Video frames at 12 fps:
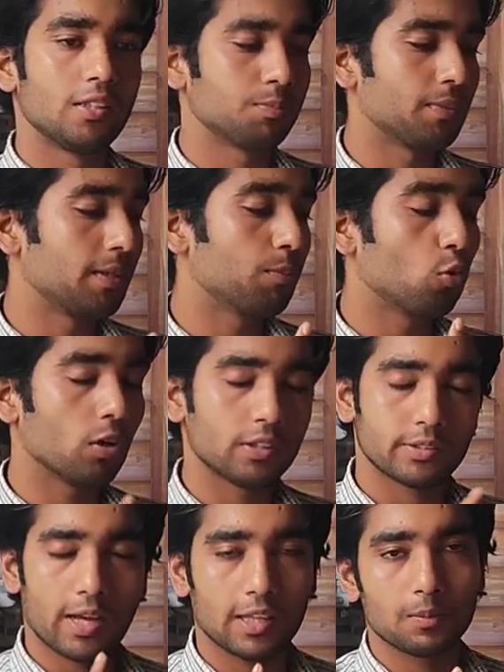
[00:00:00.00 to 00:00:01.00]
इसमें
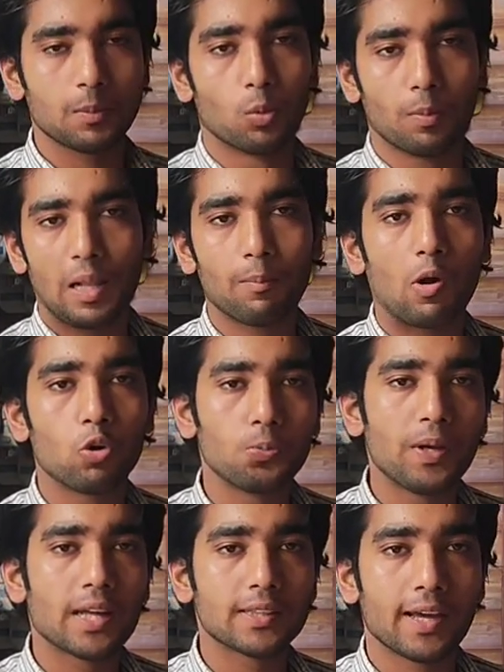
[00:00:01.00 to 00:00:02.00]
साथ में मोबाइल
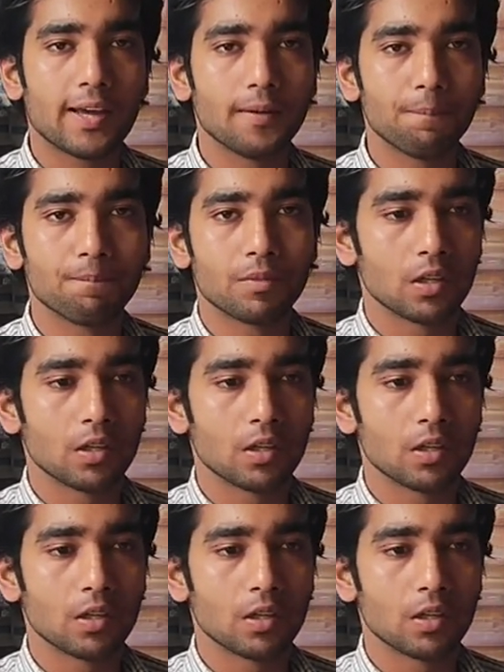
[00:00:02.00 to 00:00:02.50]
माउंट भी आता है